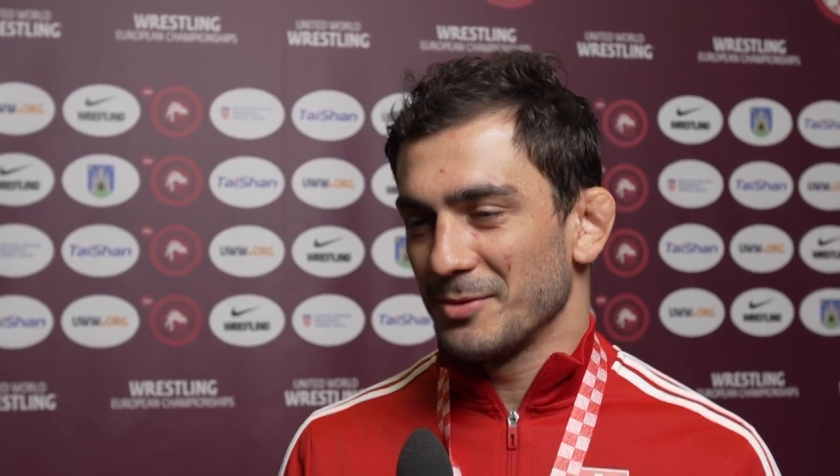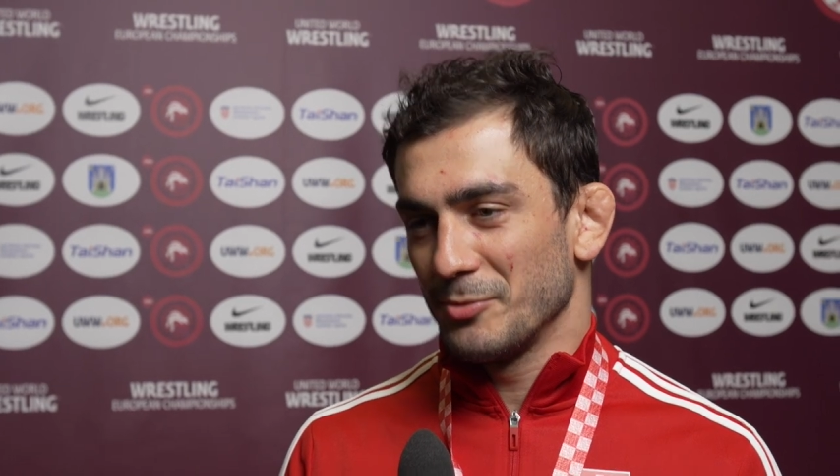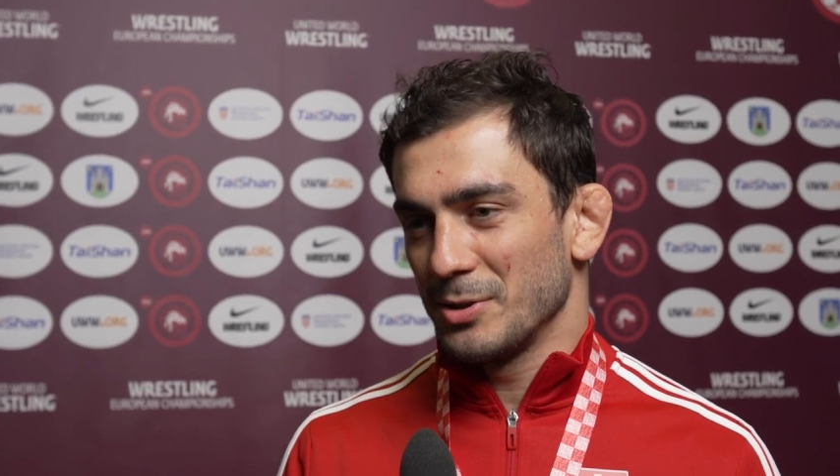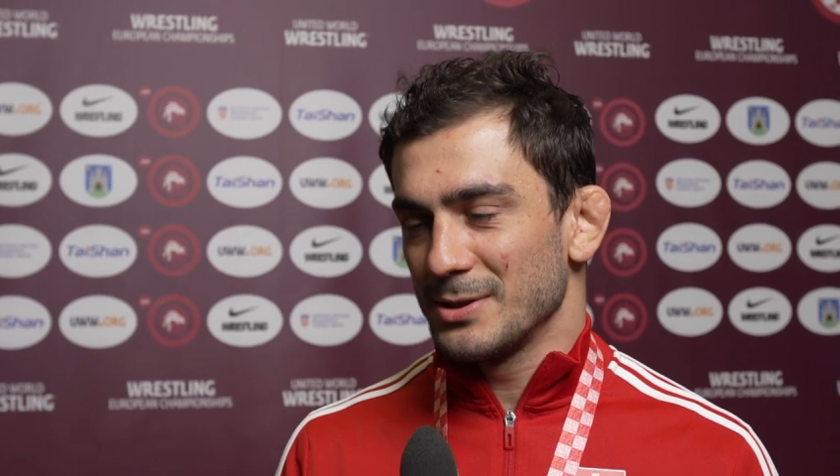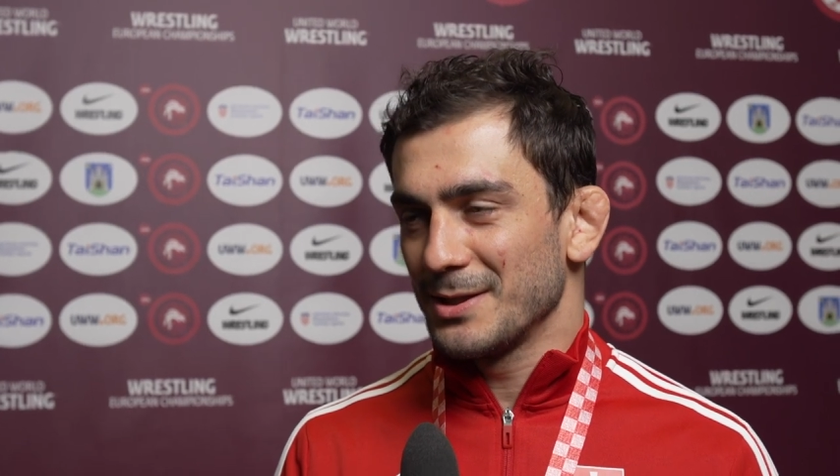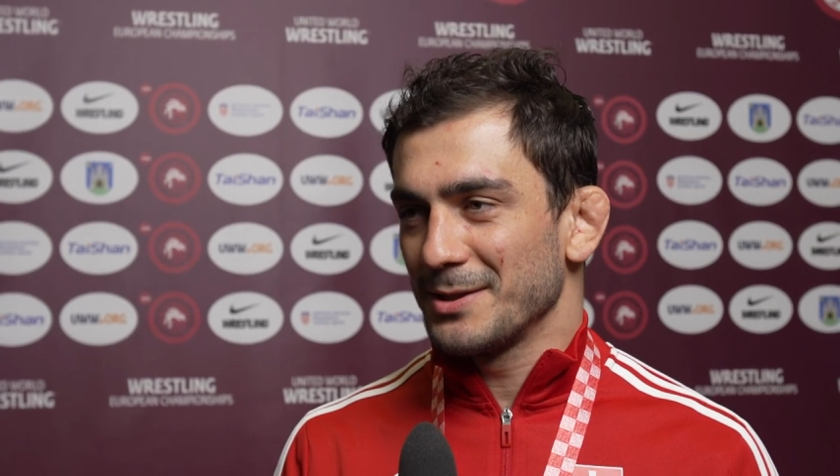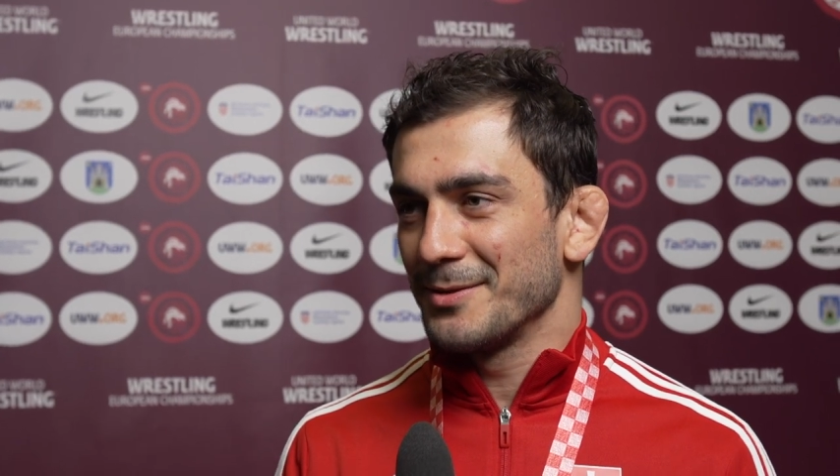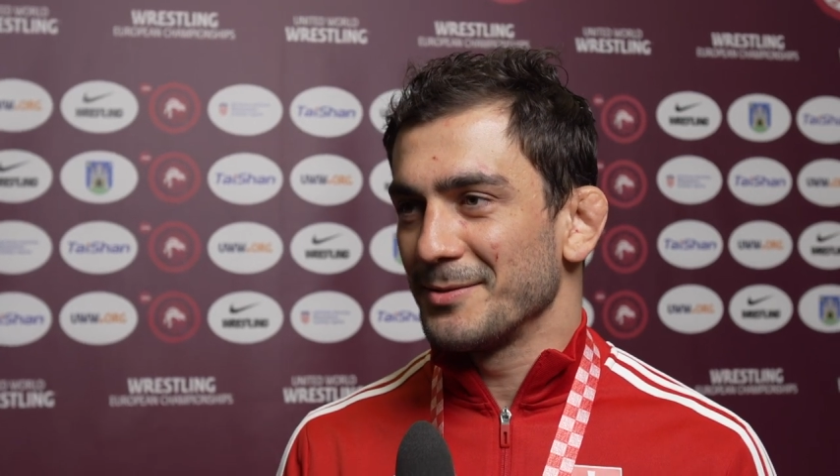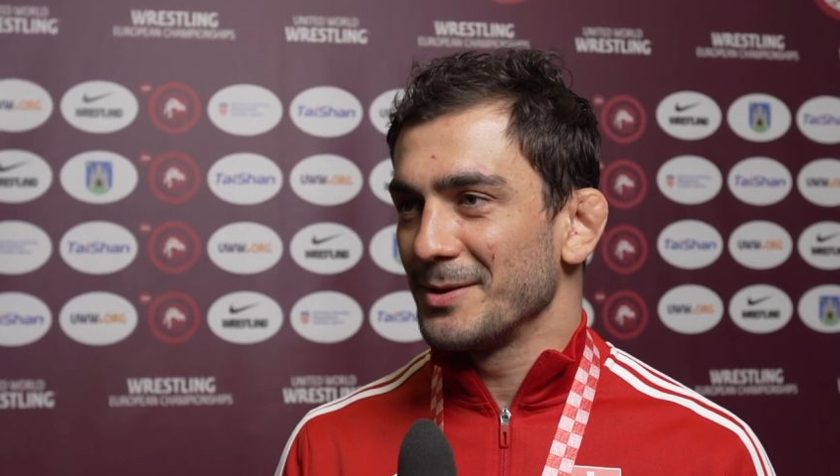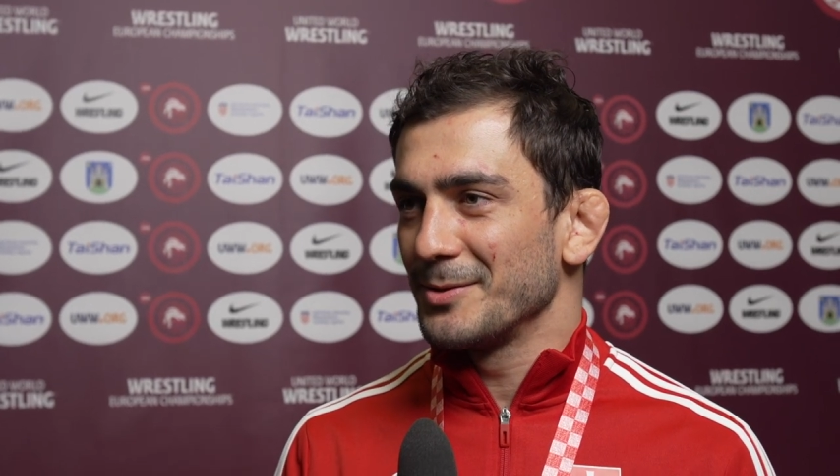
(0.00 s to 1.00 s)
И вот из-за
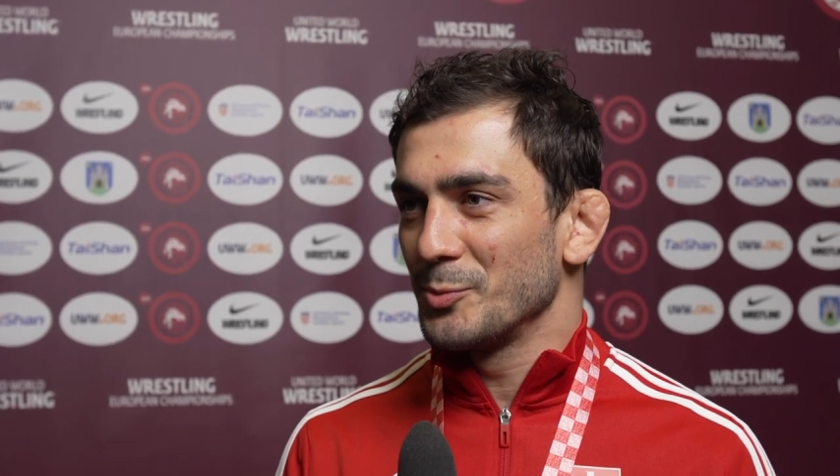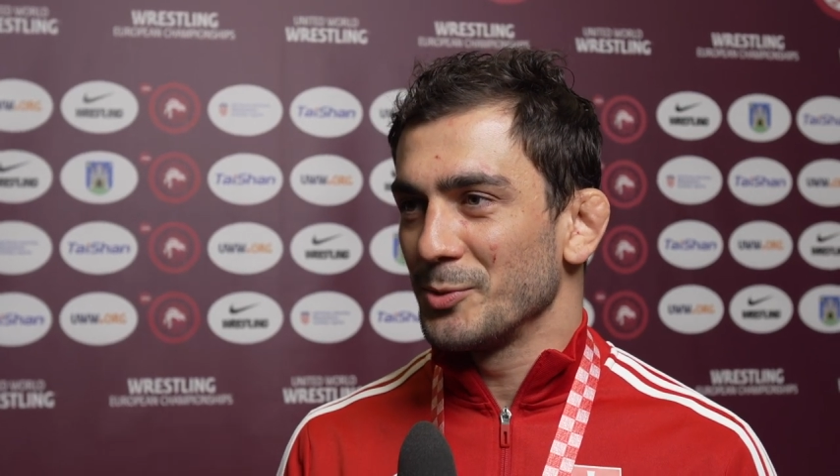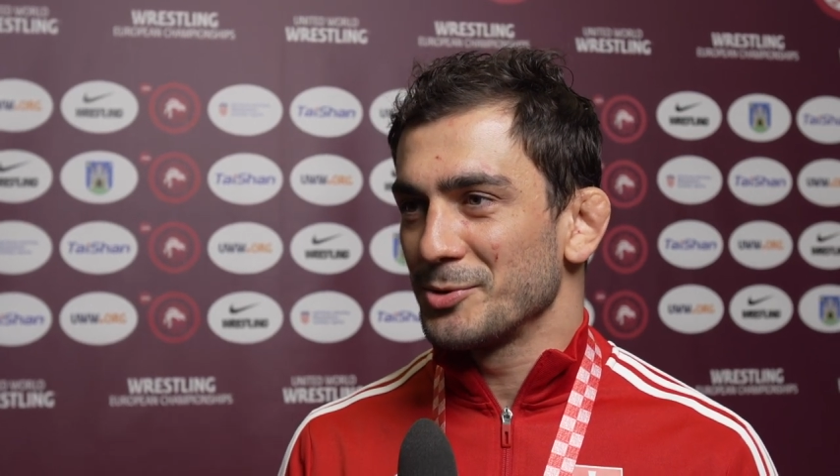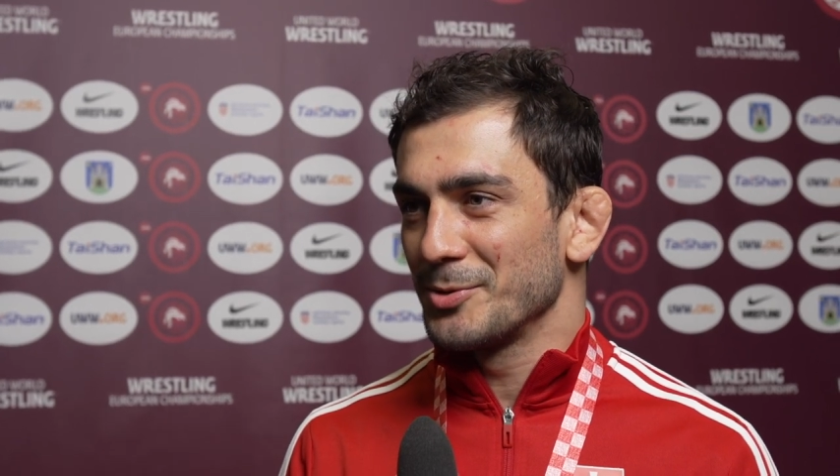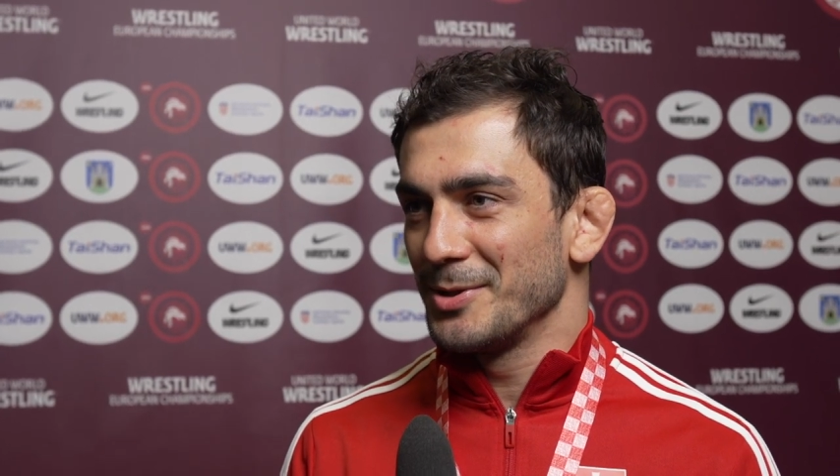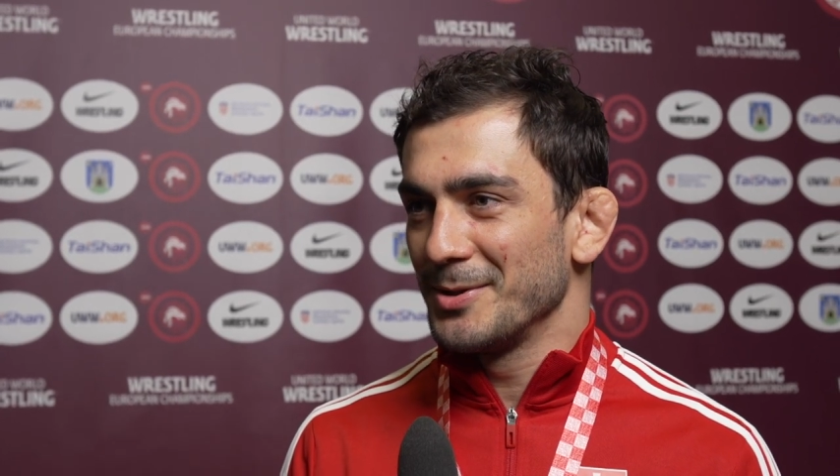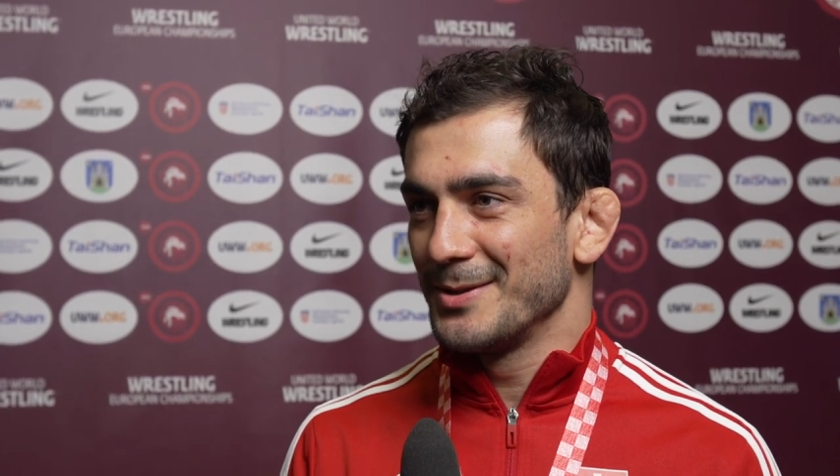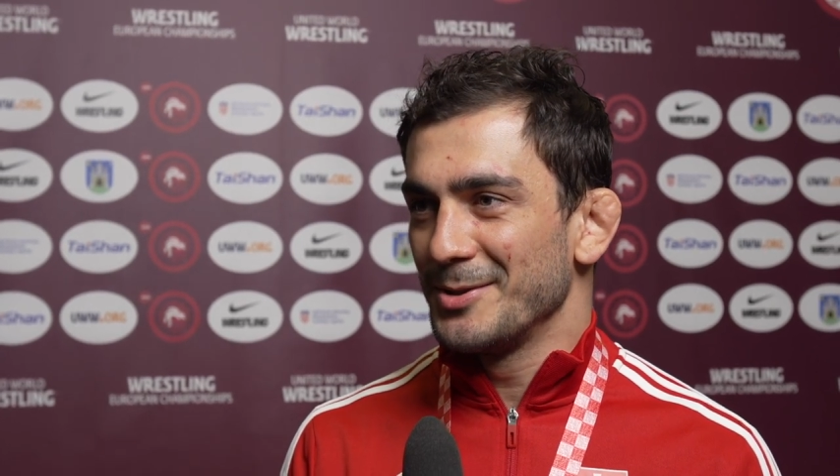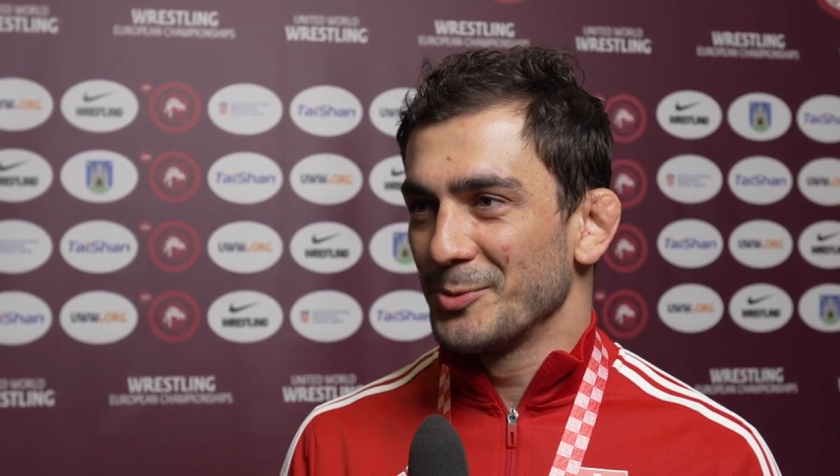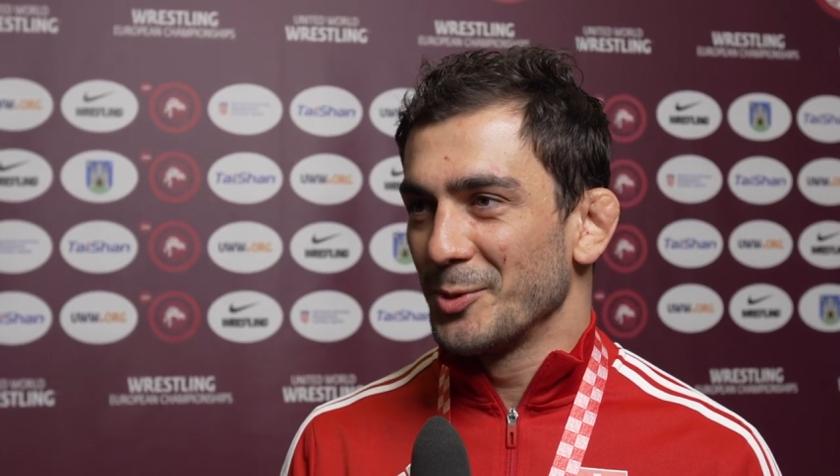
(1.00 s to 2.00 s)
этого, я думаю, что
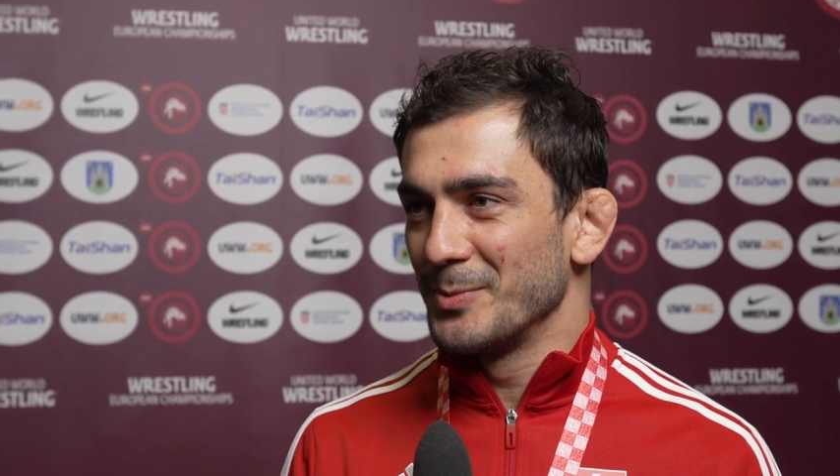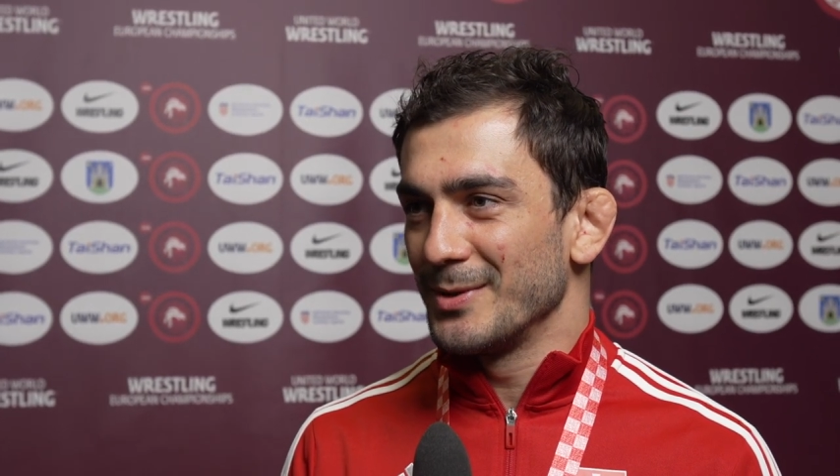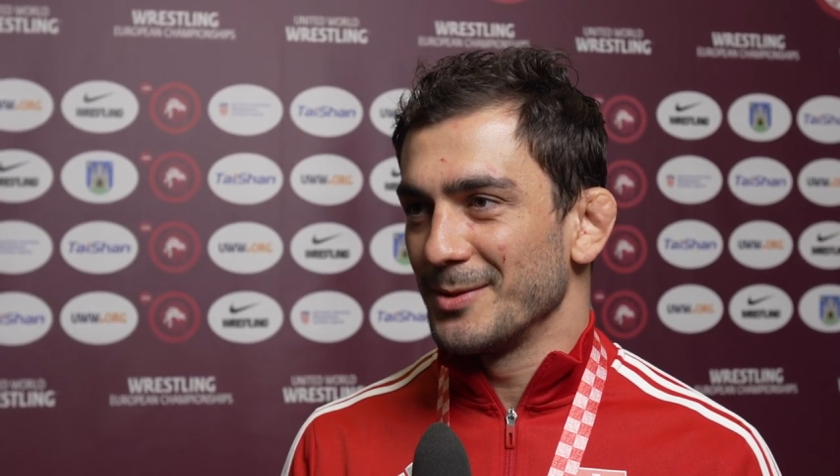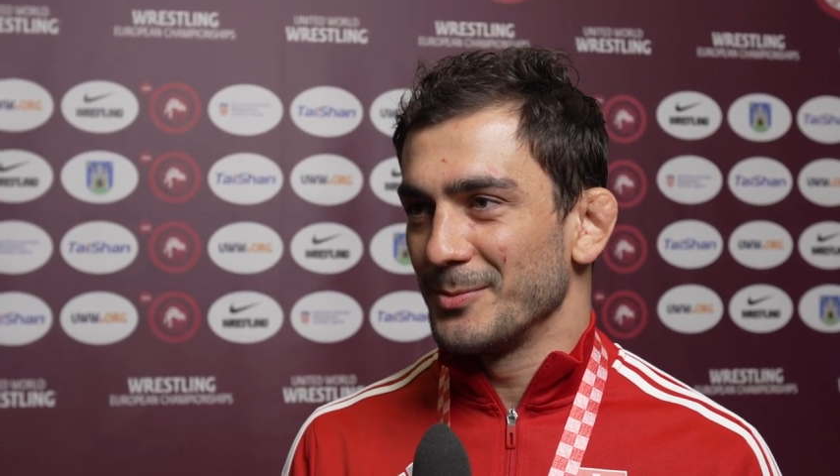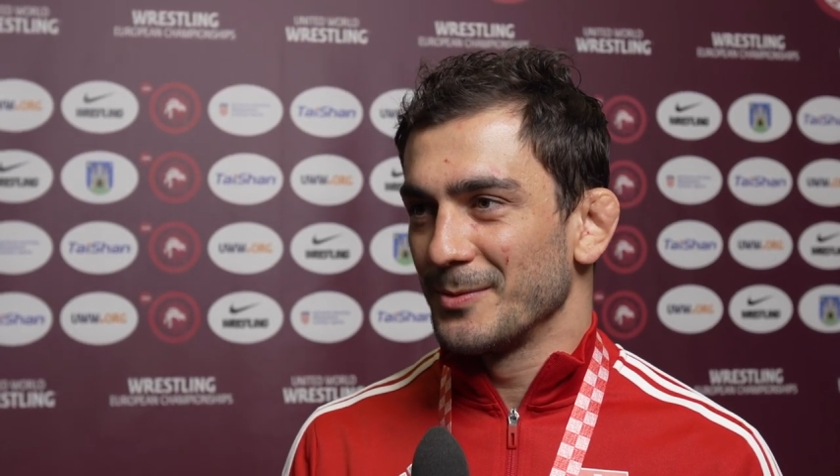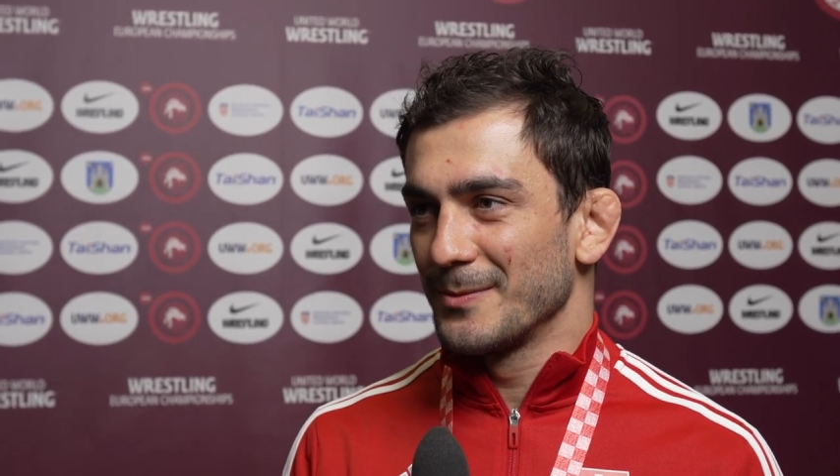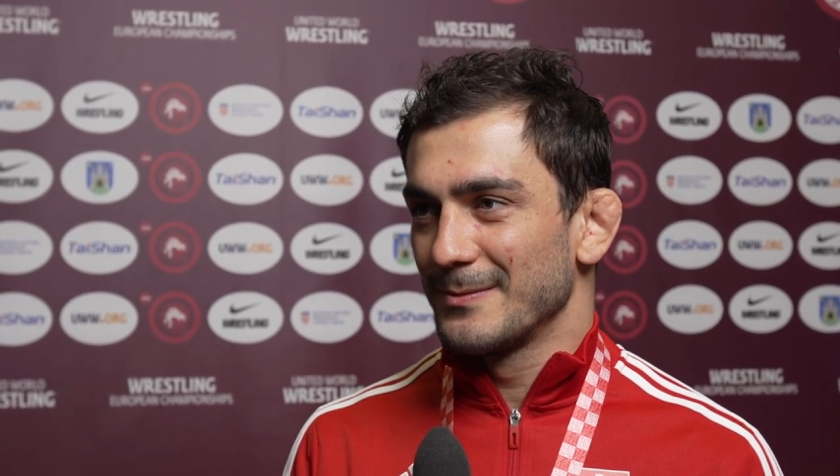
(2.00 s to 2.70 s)
и неудобно ему.